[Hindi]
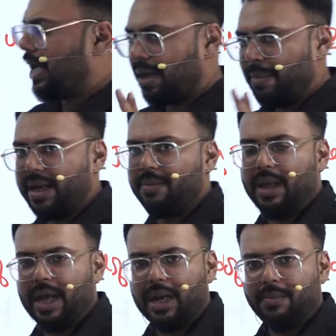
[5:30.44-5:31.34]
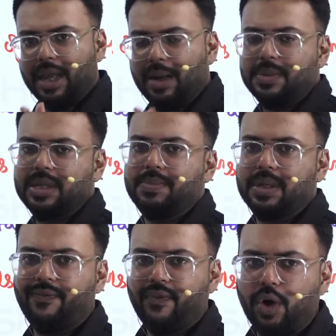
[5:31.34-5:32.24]
हमारे बिहार में आप सब
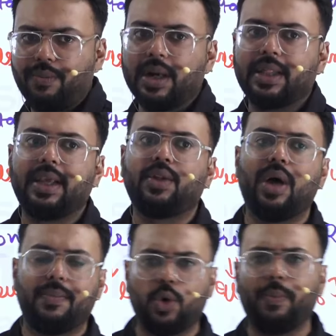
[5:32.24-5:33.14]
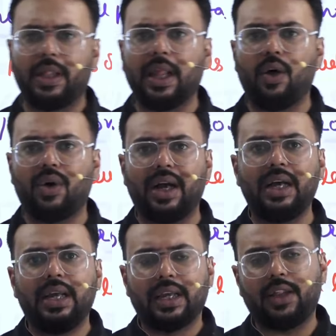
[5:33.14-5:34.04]
जब फॉर्म भरते हैं तो आपको पता होगा
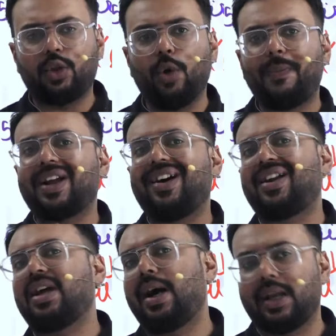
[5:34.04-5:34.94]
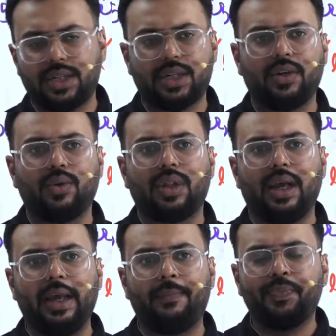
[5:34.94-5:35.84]
कि दो प्रकार का आरक्षण होता
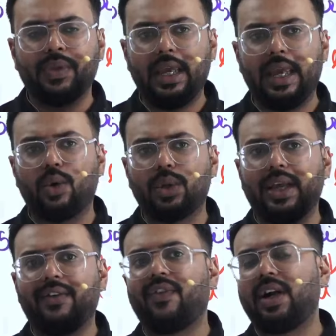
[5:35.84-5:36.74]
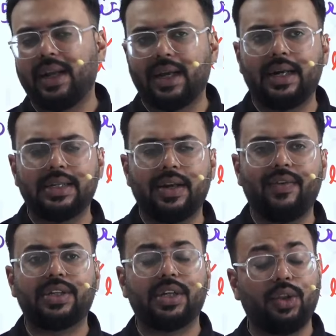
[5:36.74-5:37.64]
है एक होता है वर्टिकल
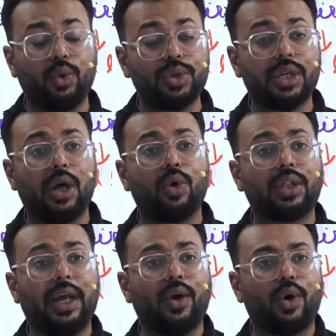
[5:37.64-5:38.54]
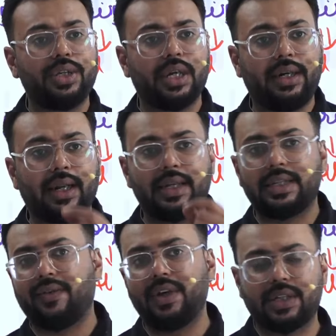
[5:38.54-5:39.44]
रिजर्वेशन दूसरा होता है हॉरिजेंटल
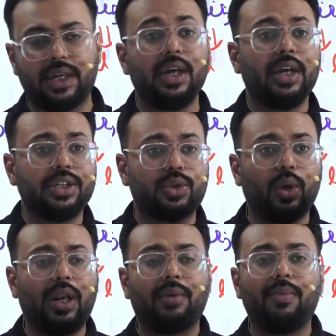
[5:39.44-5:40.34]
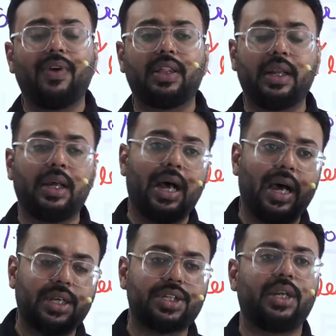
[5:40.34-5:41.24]
रिजर्वेशन जिसको लंबवत
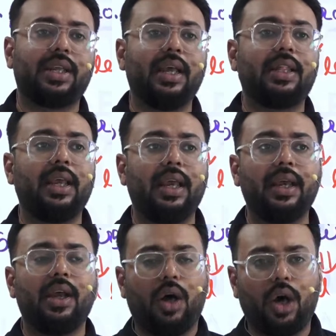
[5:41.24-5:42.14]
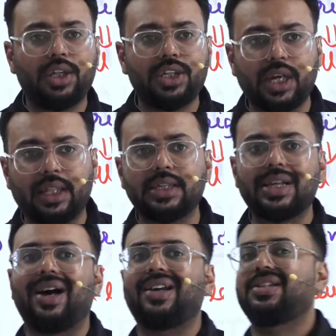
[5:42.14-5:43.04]
आरक्षण कहते हैं और क्षतिज
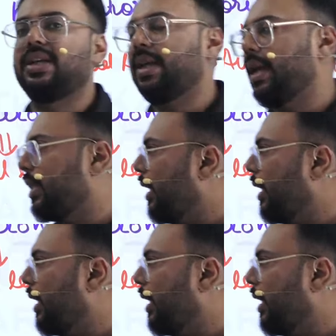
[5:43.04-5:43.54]
आरक्षण कहते